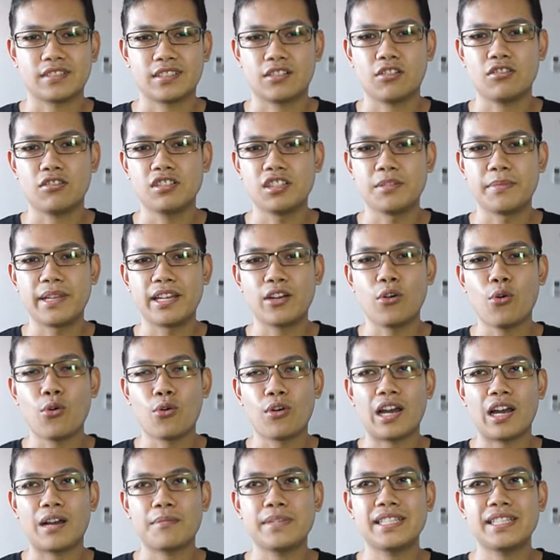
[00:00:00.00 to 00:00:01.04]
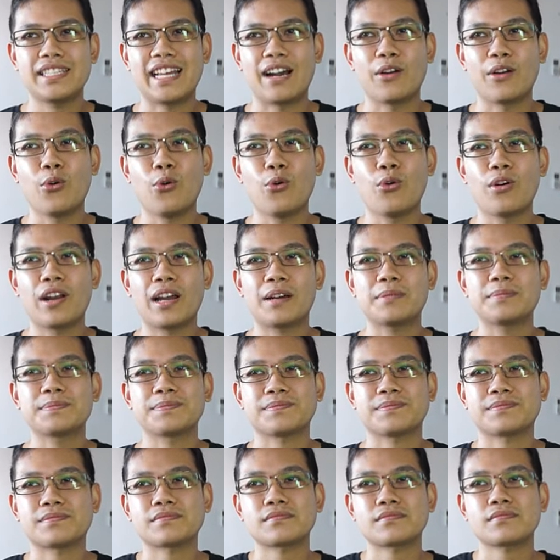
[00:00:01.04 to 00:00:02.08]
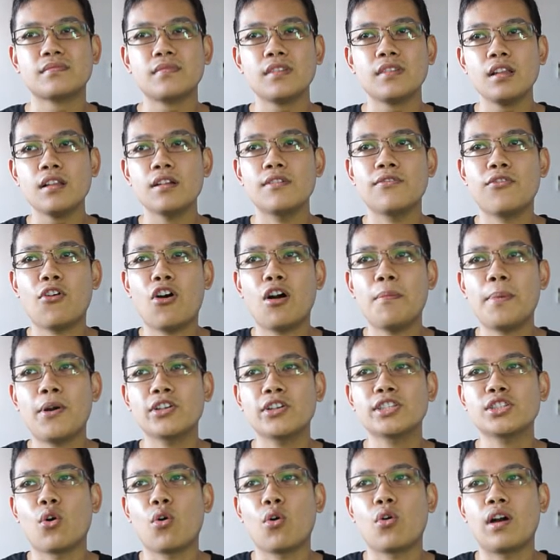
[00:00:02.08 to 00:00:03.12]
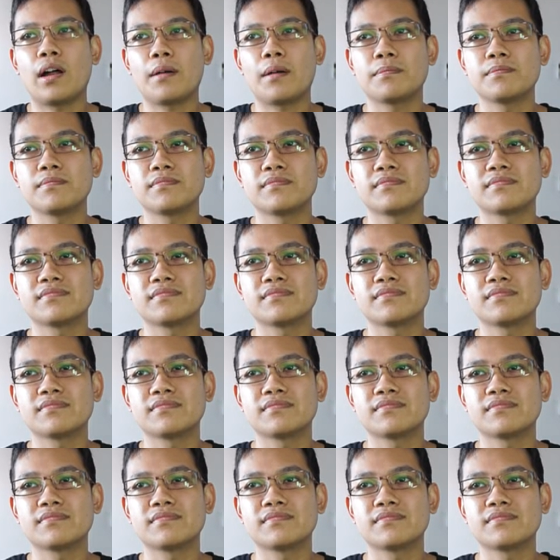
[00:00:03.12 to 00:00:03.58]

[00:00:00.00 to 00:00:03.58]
ก็คือไม่โง่นะครับไม่เสียโง่นะครับฟอแปลว่าตกครับ